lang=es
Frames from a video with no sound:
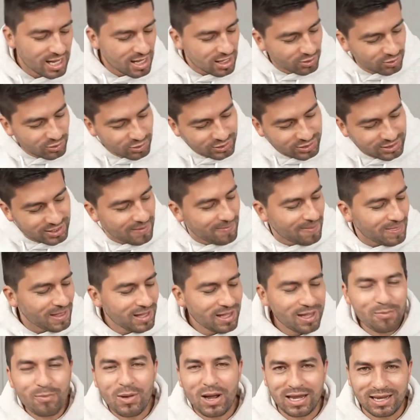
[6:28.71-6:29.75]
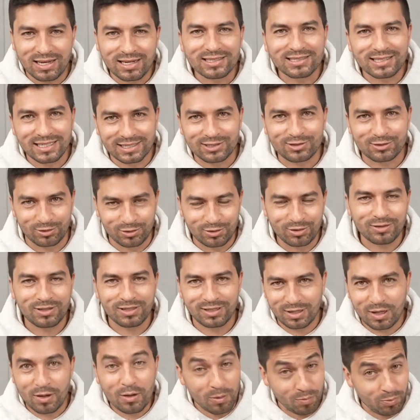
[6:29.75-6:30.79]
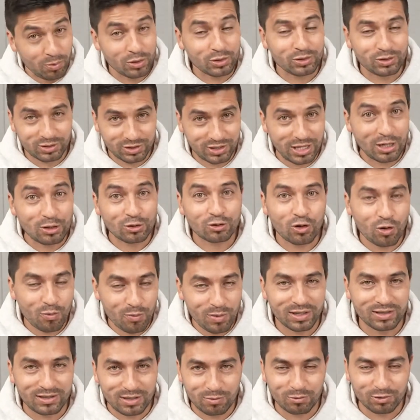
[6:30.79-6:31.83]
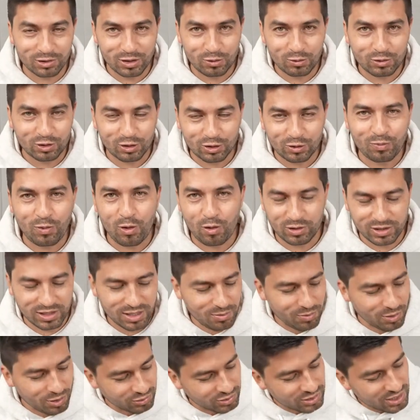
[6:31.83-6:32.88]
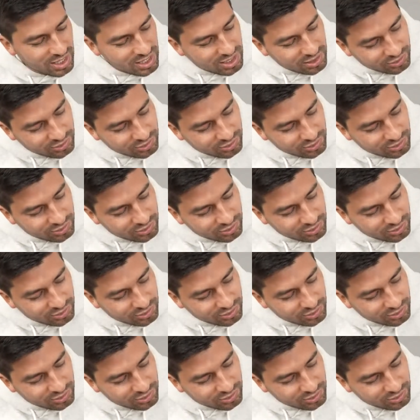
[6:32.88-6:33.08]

Entonces imagínense esto, ¿no? Y por eso es que nos convertimos en nuestros peores enemigos.